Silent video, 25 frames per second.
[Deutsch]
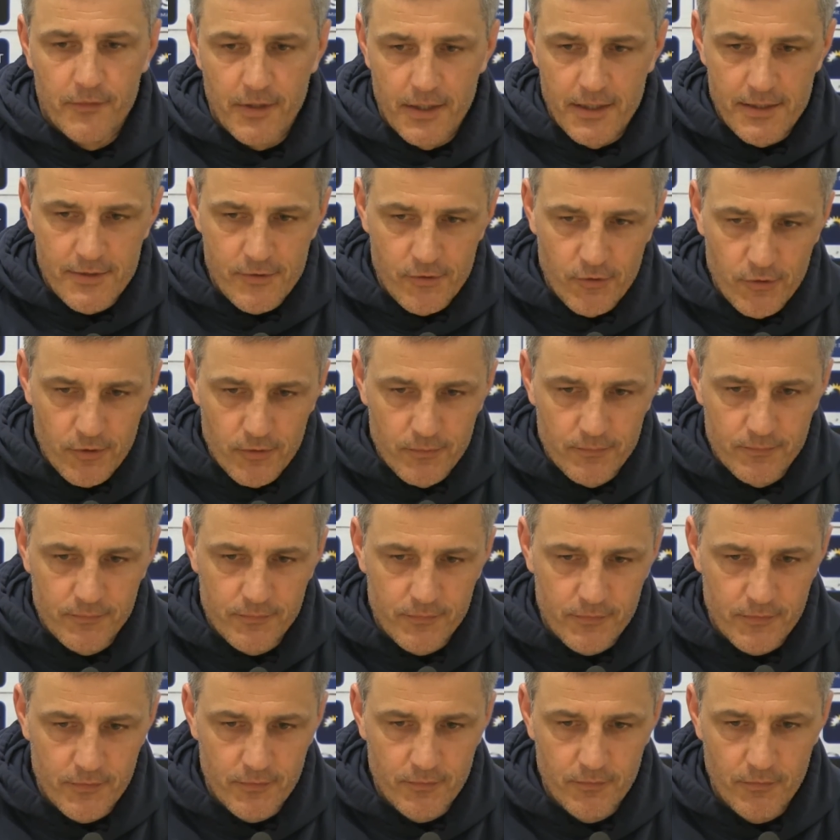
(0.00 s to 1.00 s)
also
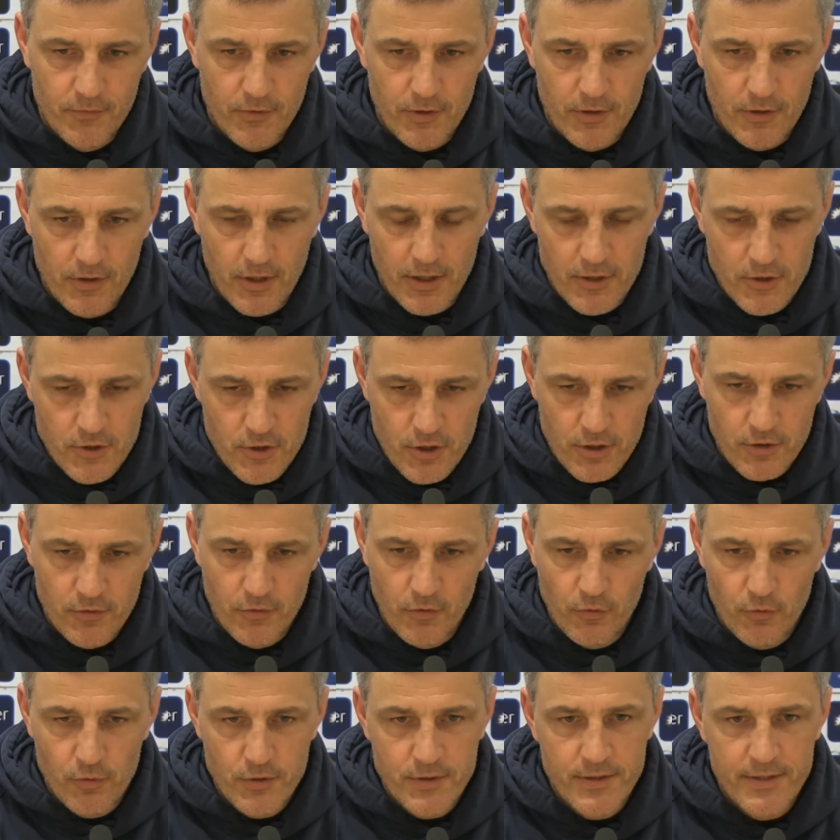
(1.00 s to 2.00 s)
kann schon
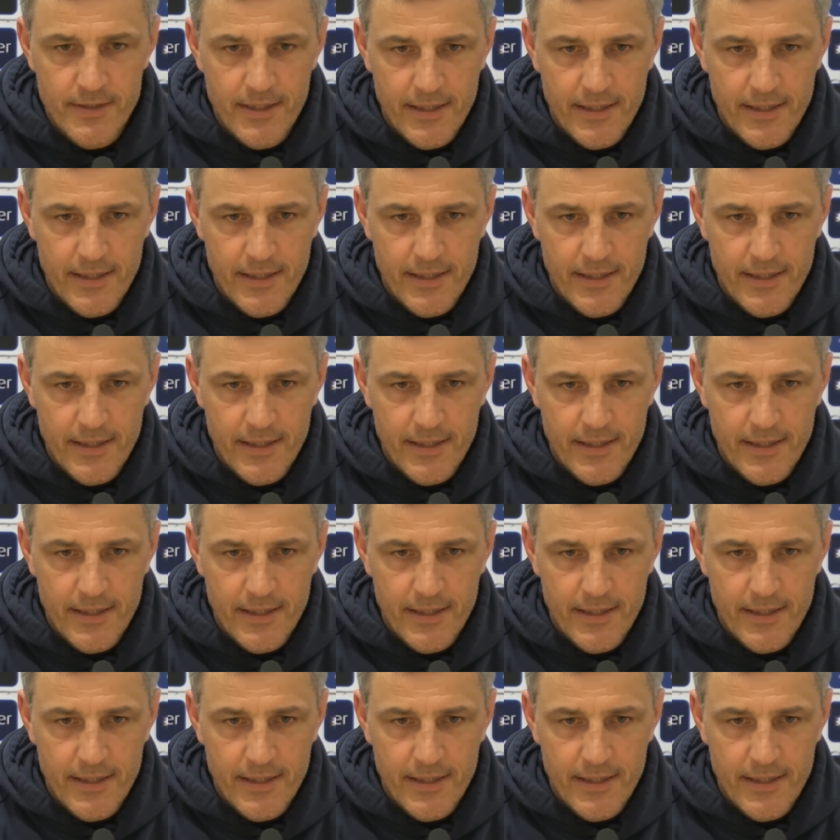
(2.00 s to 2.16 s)
in großen